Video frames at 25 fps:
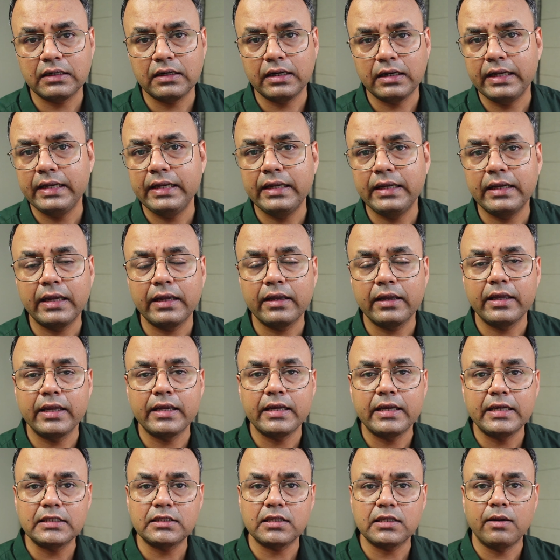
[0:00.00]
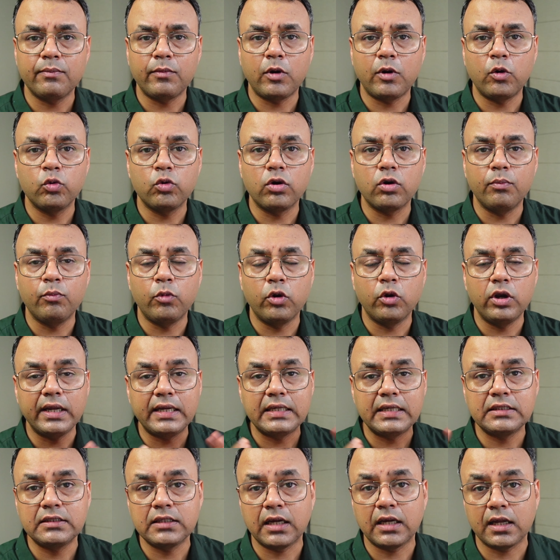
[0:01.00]
नहीं है कि किस अमाउंट को हम बोले कि
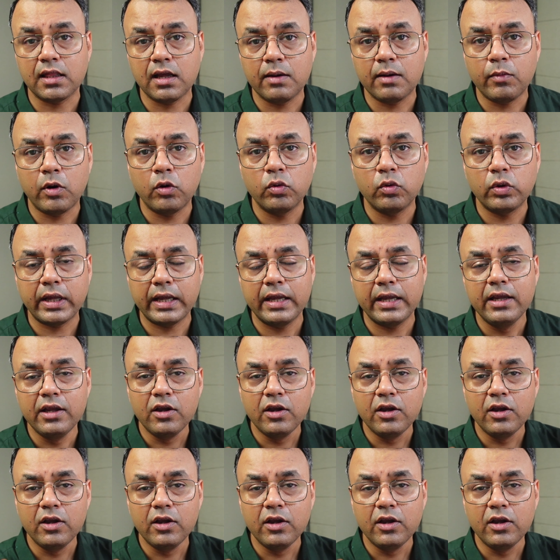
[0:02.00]
ज़्यादा अमाउंट है